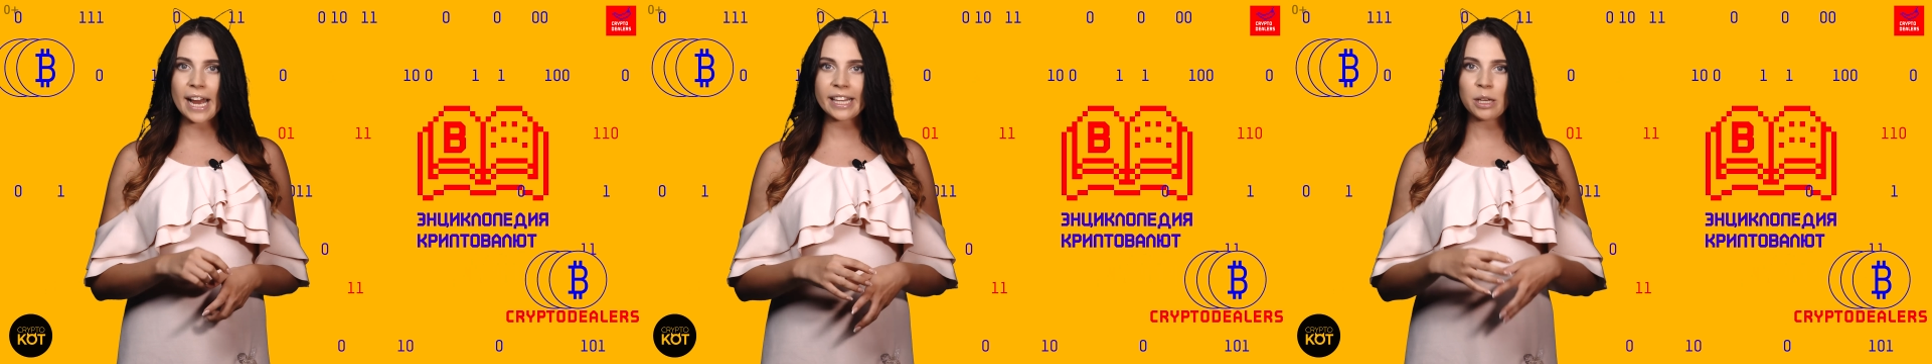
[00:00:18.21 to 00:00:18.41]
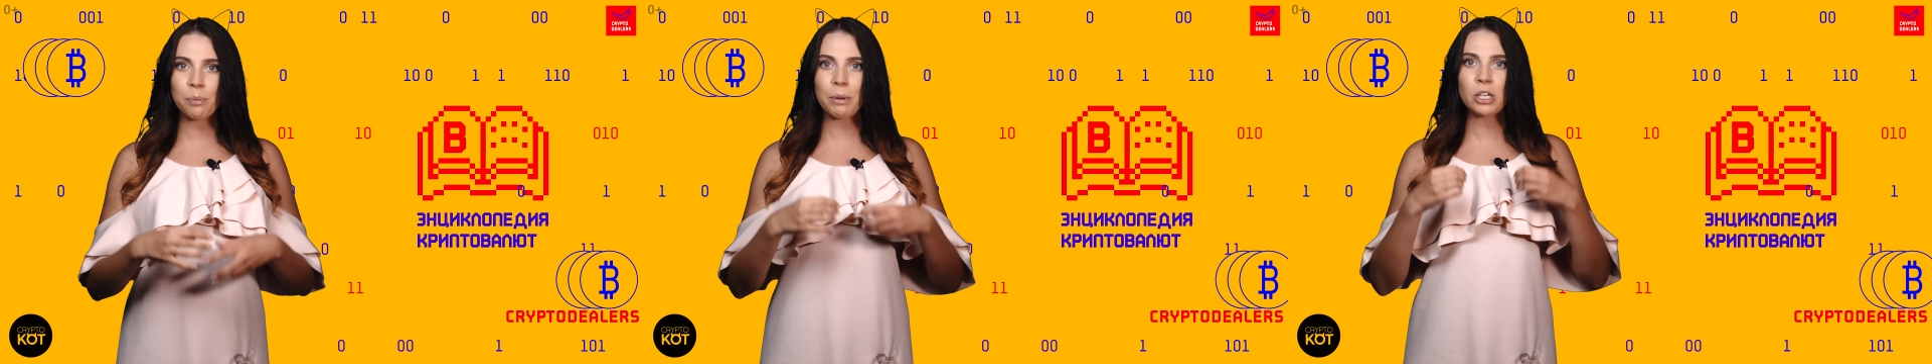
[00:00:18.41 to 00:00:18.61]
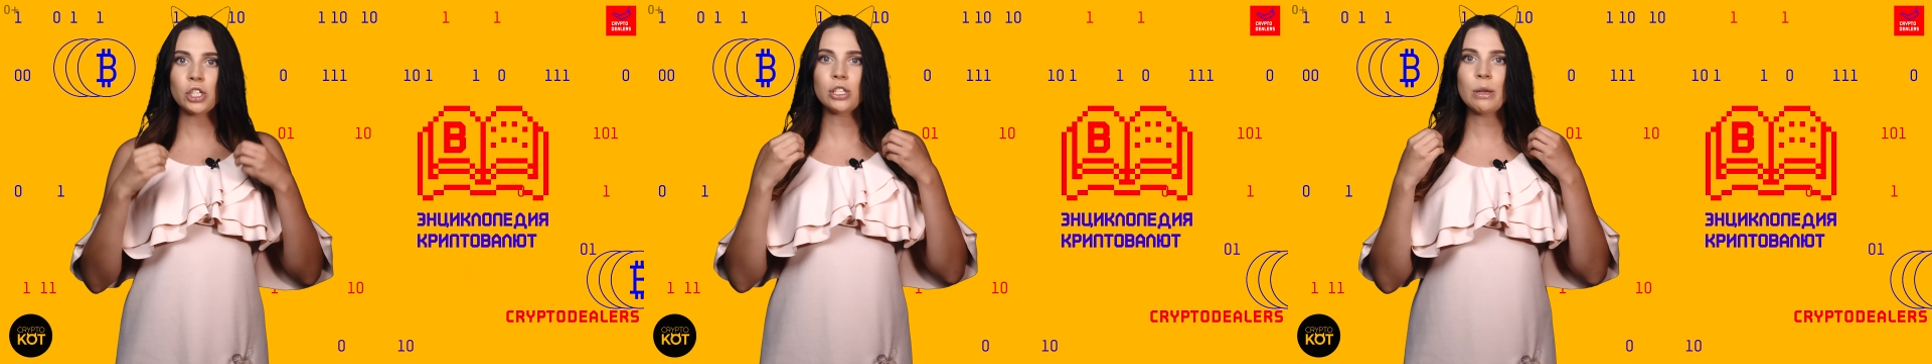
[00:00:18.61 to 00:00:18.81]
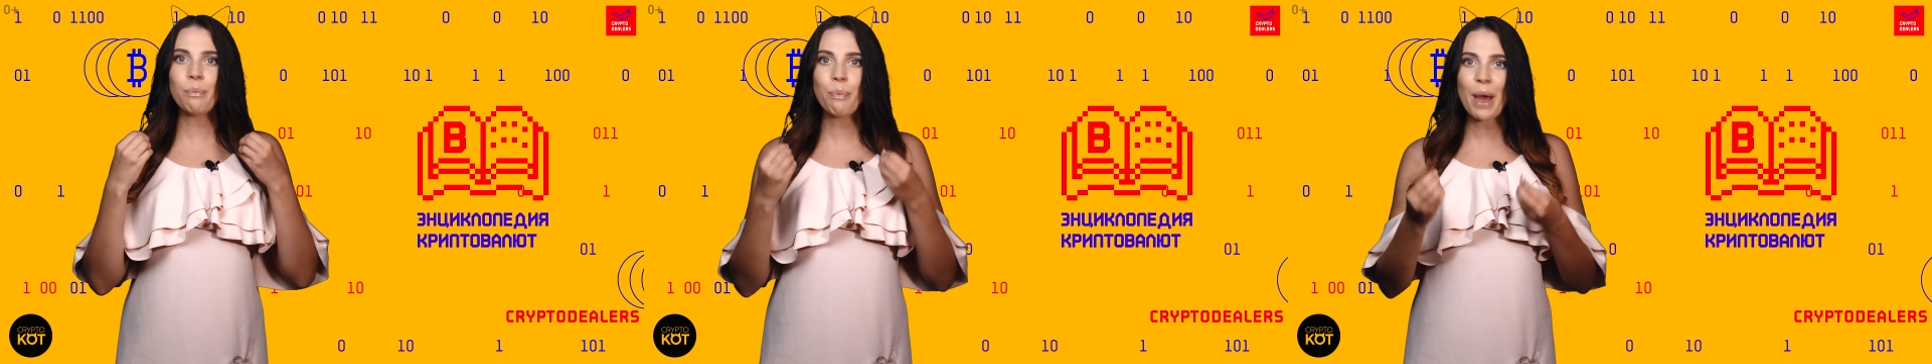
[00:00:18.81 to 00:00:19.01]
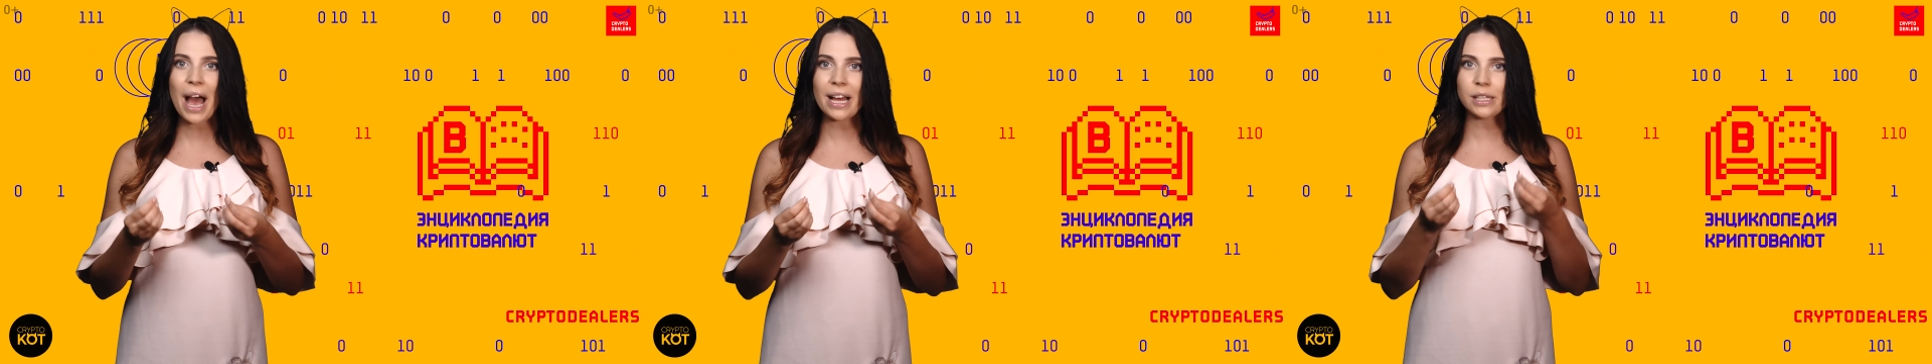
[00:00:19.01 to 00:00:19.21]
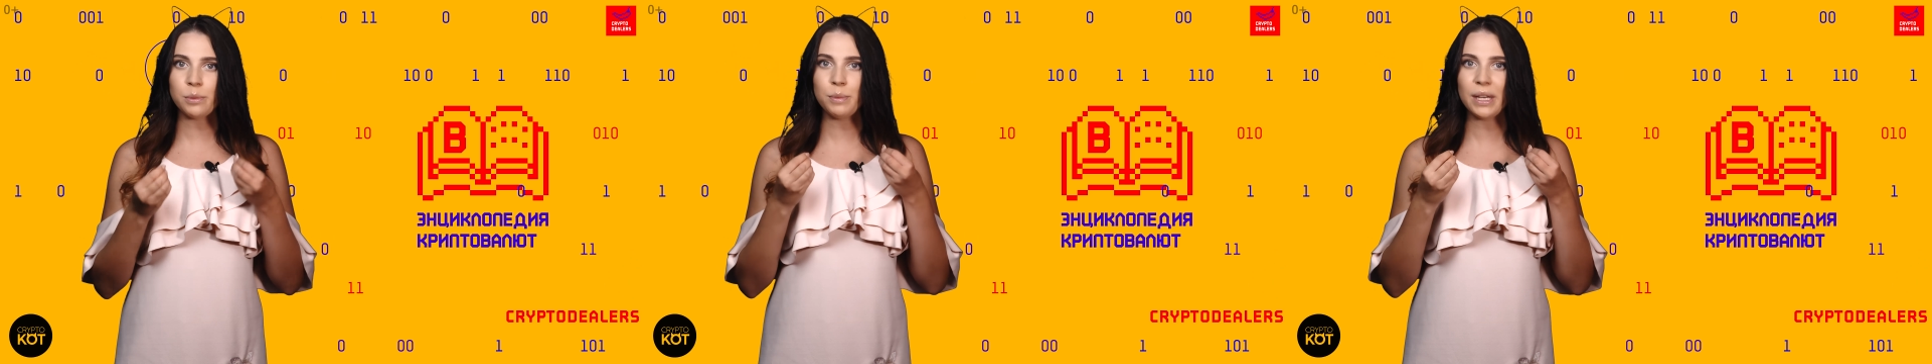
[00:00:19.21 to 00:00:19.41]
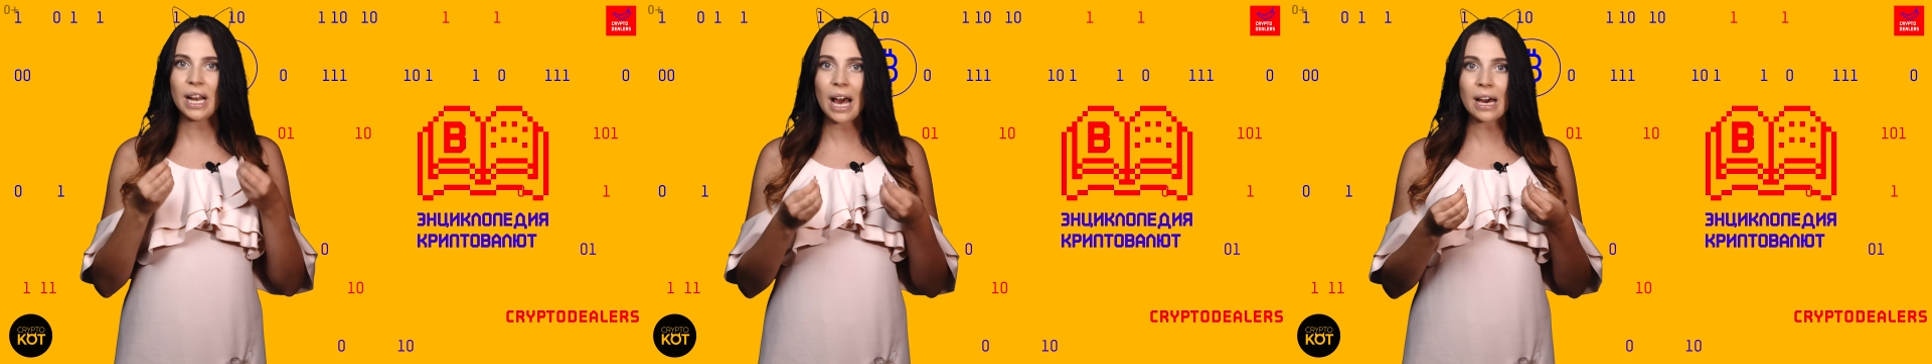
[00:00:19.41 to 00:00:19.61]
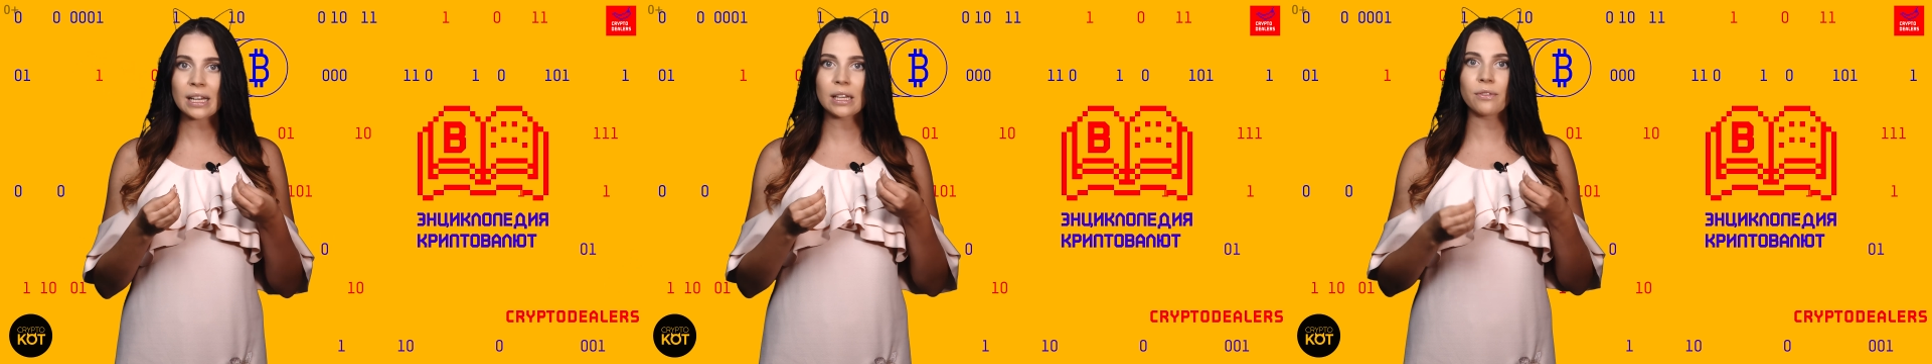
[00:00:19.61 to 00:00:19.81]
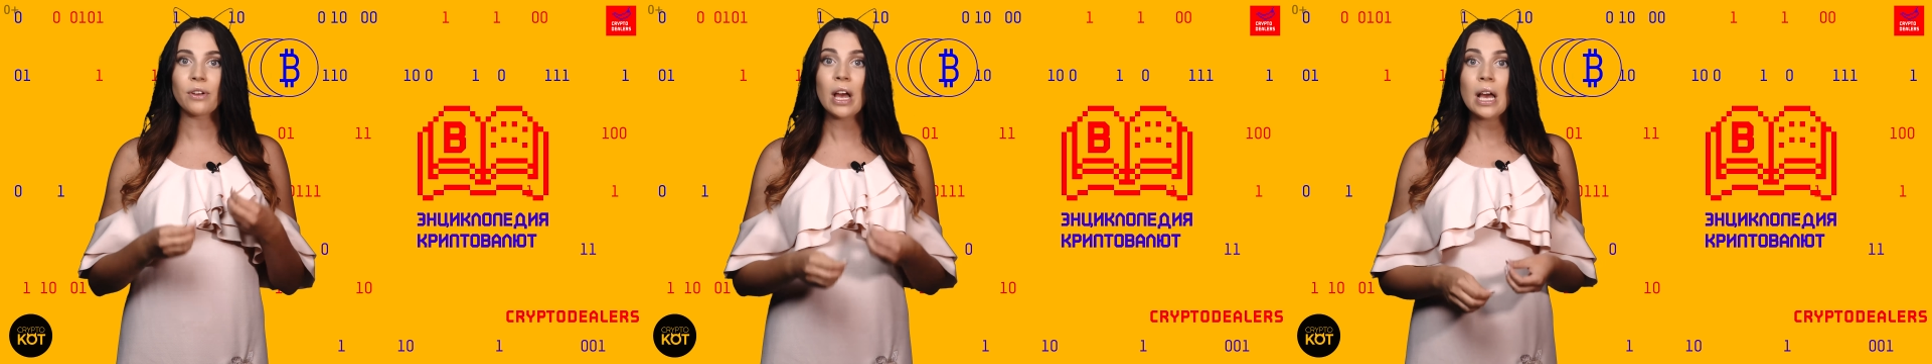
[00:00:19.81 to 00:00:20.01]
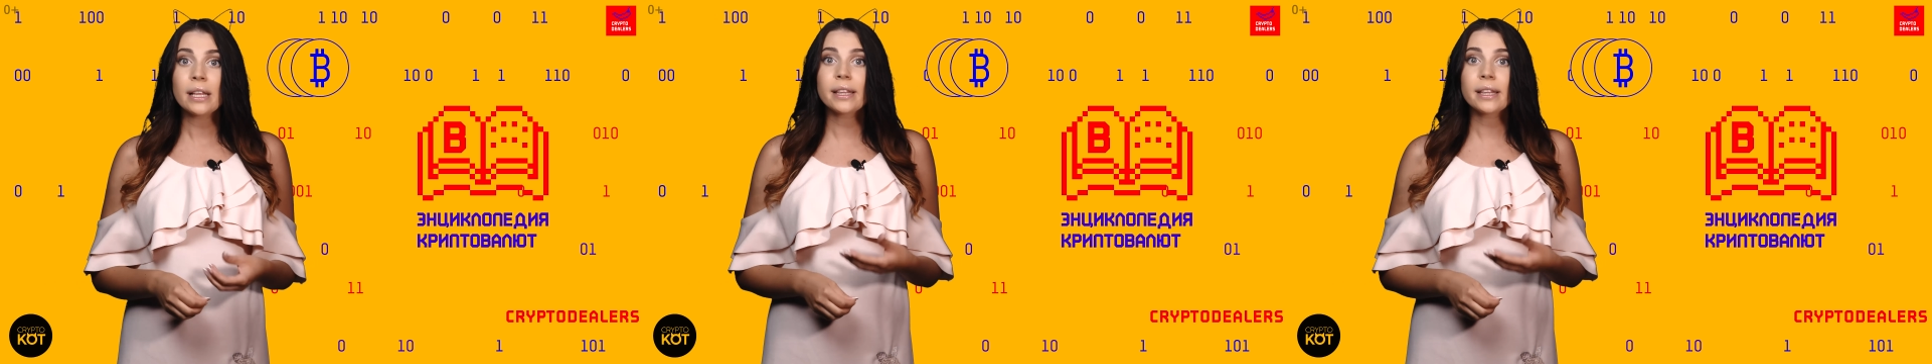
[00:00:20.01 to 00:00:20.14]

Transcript: а это почти 5 миллиардов,